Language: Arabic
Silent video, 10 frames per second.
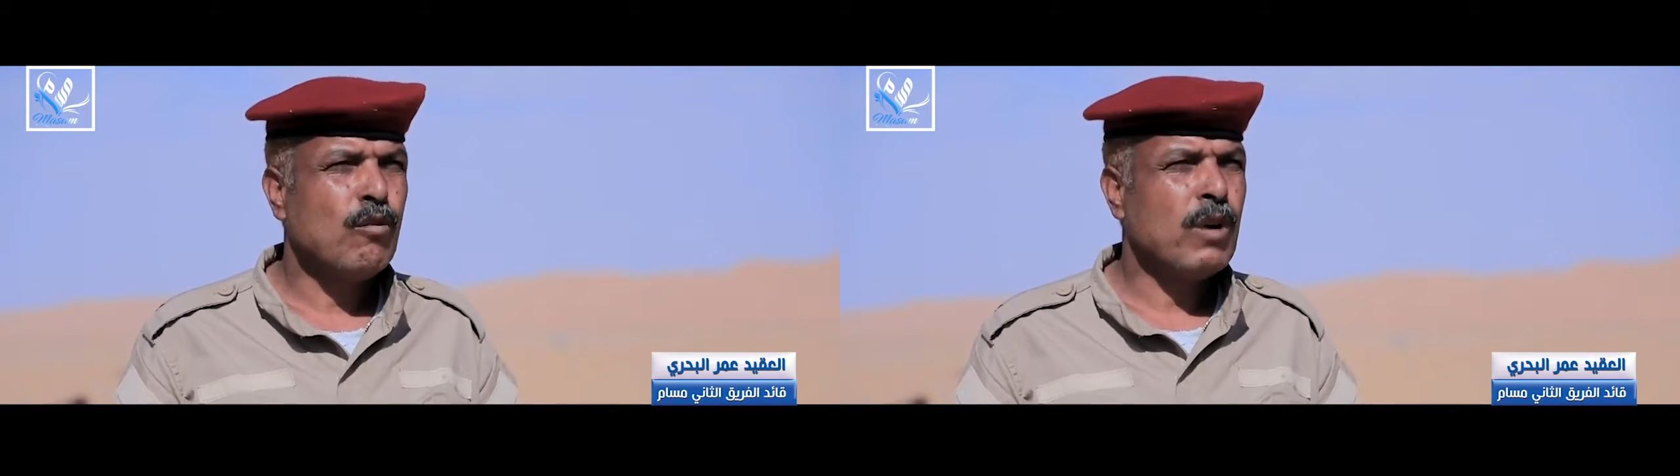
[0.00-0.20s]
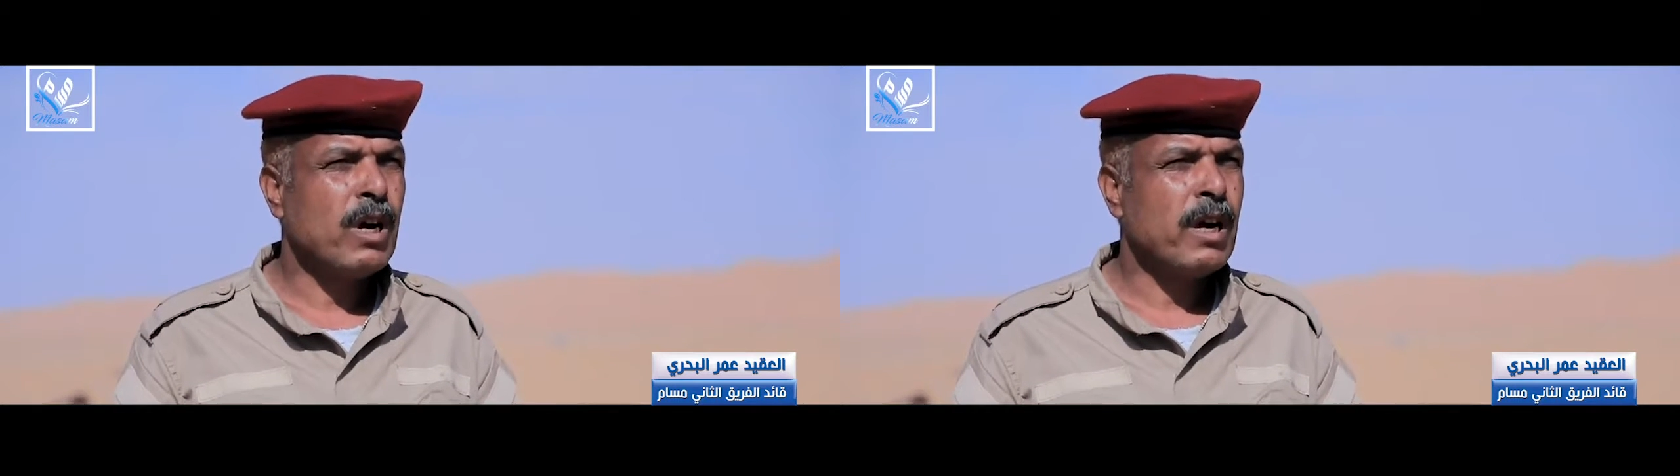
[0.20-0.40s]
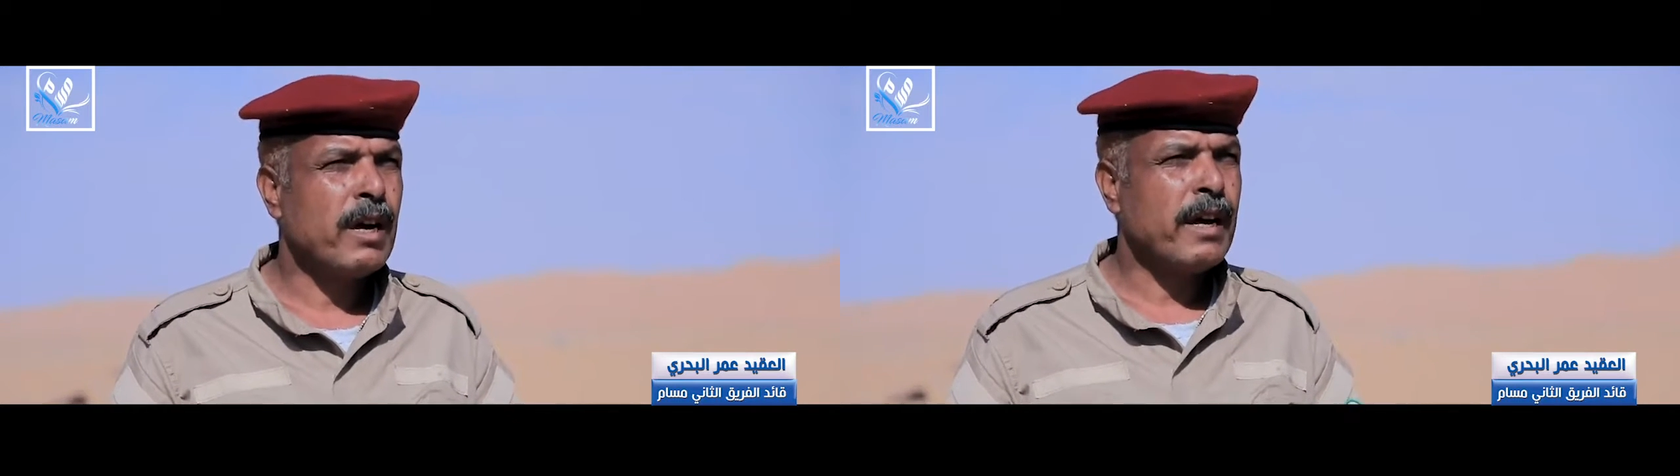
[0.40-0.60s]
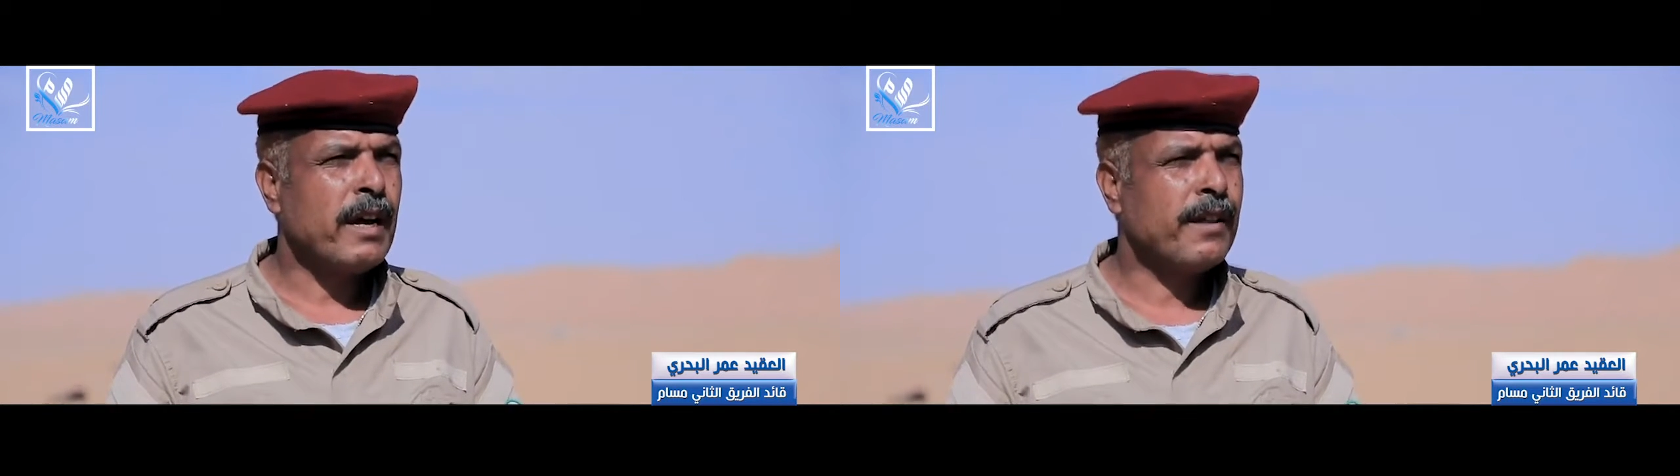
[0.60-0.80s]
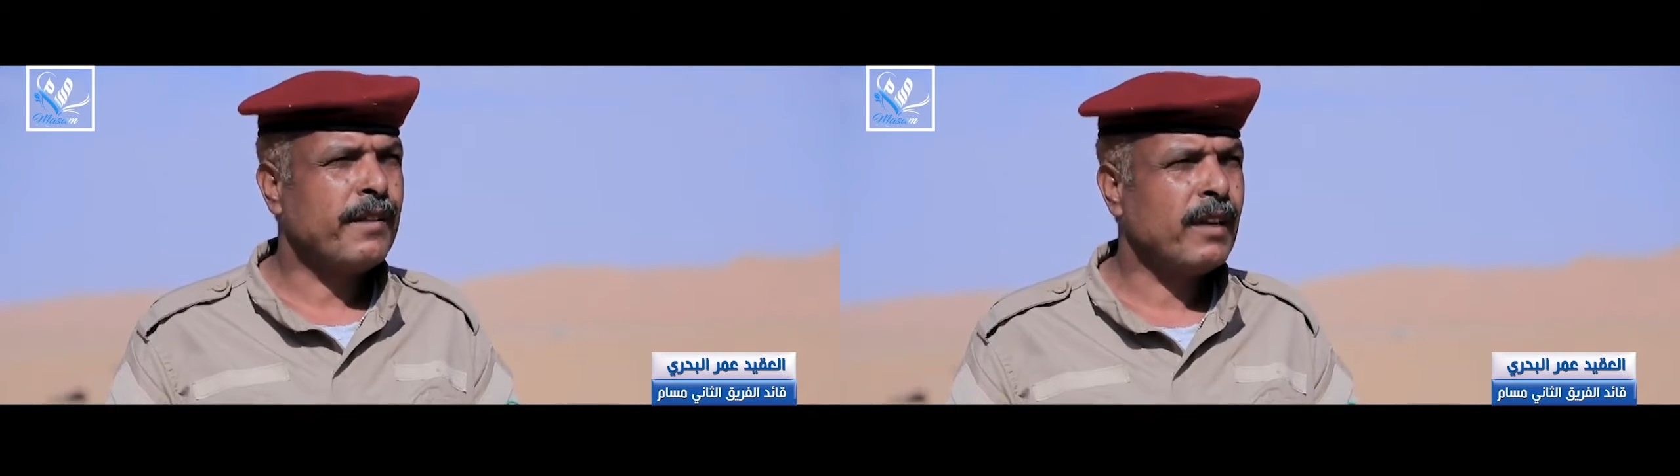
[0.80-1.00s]

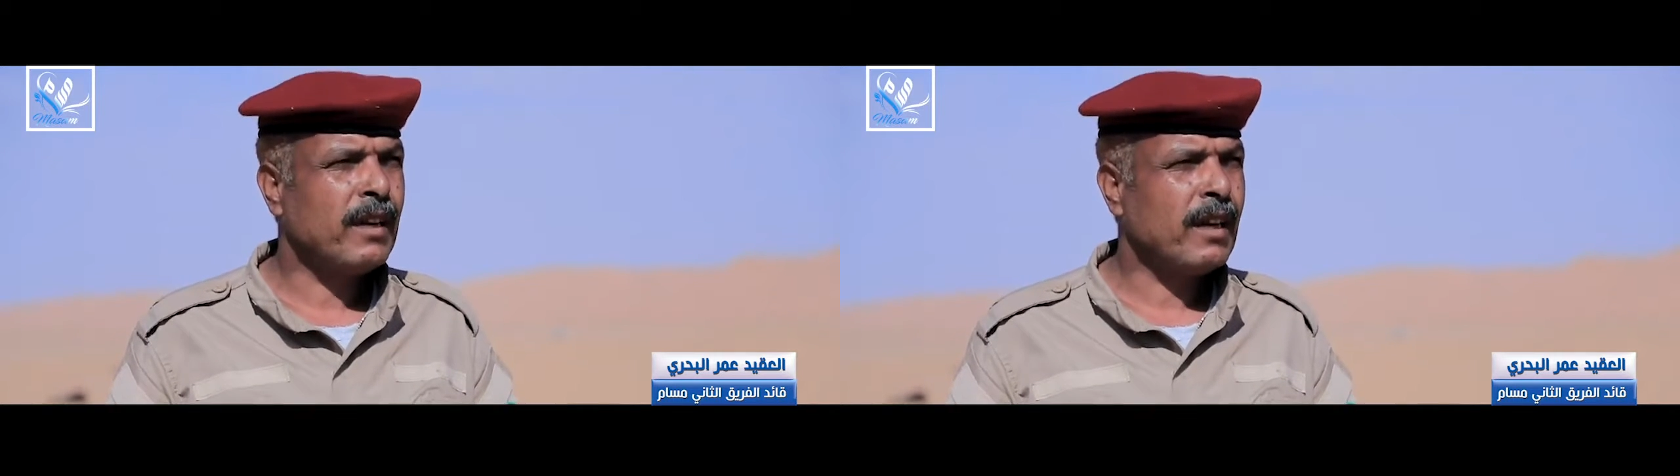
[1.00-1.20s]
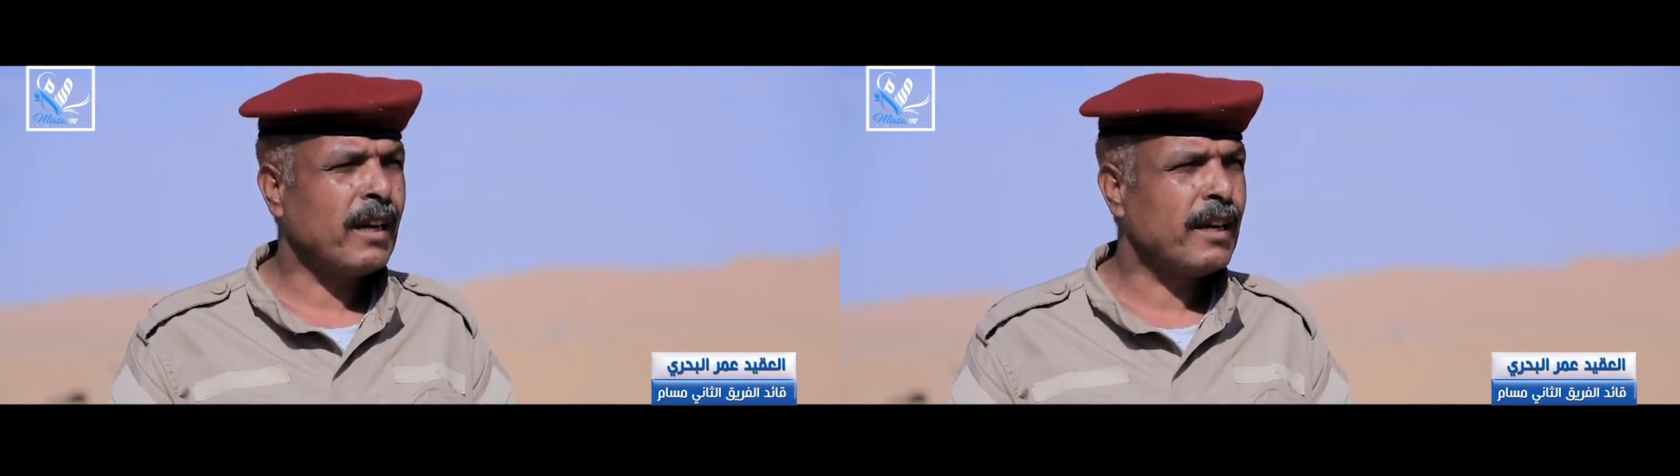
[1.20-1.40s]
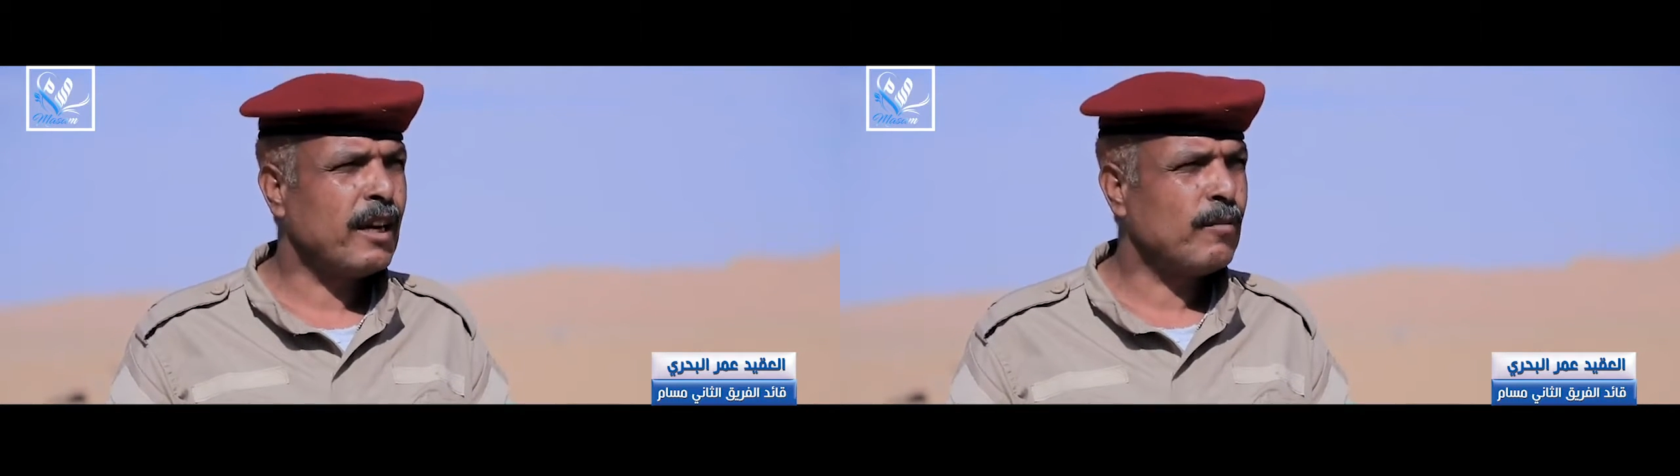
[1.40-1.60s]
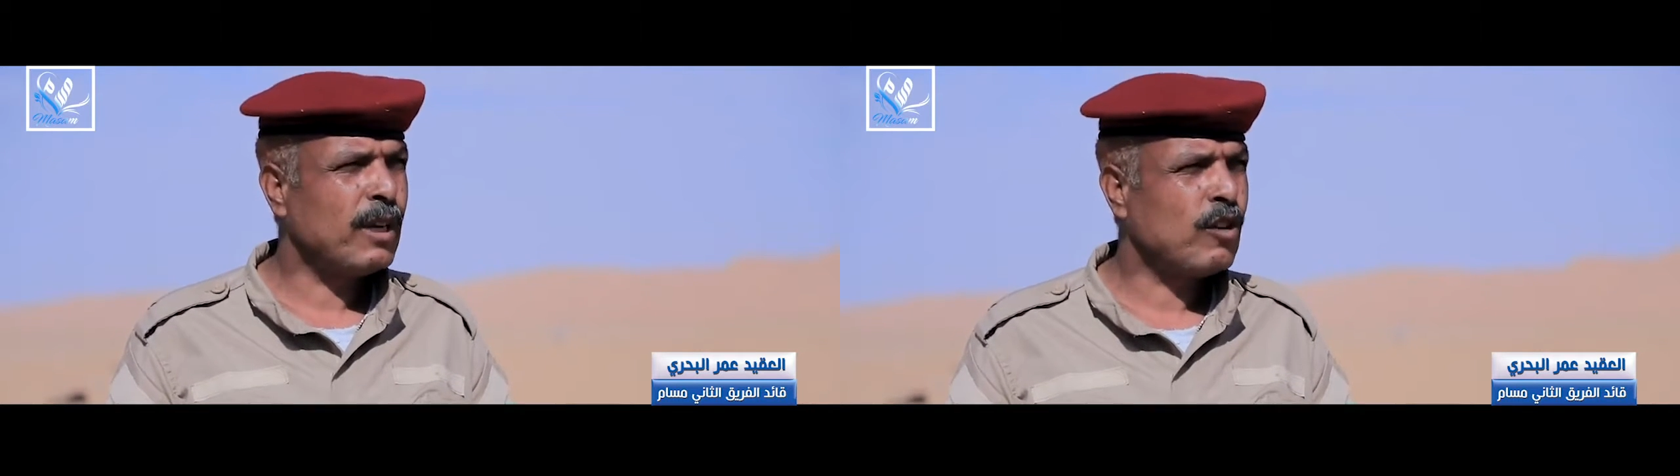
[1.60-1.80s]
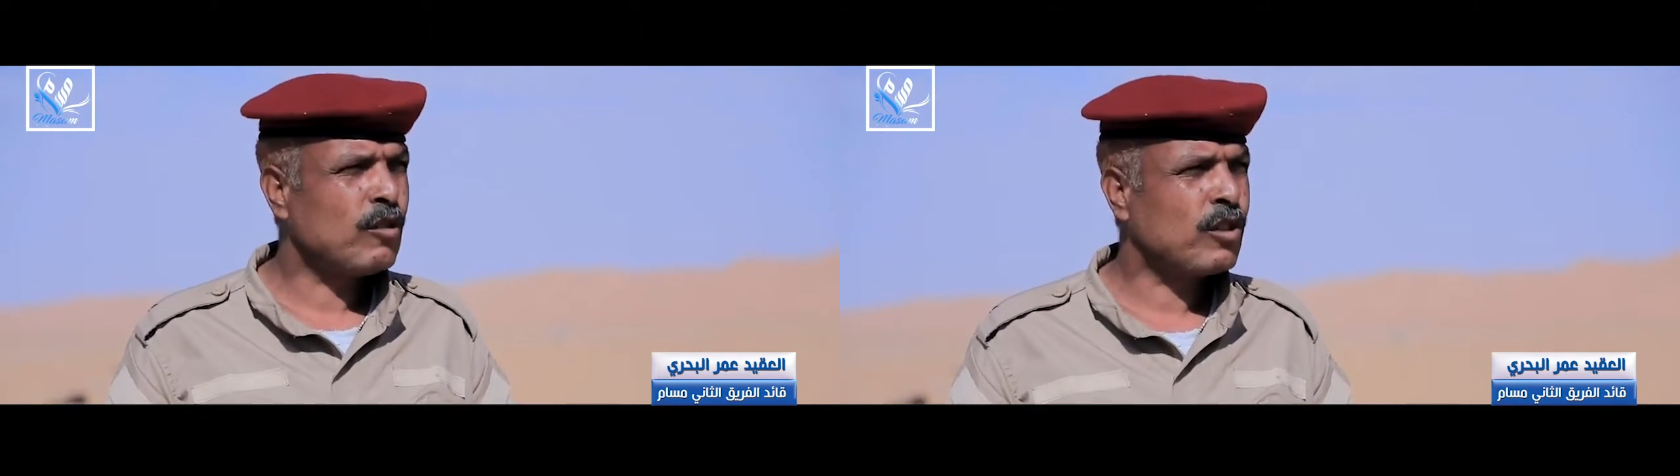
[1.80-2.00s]
وهذه
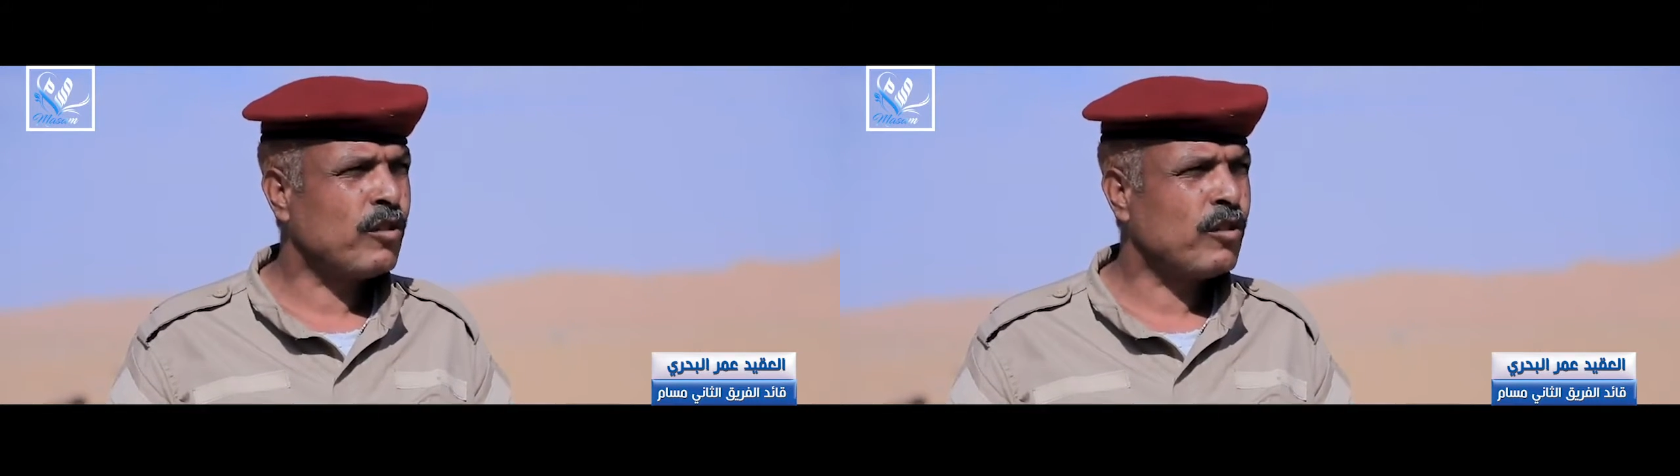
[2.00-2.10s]
القنابل أو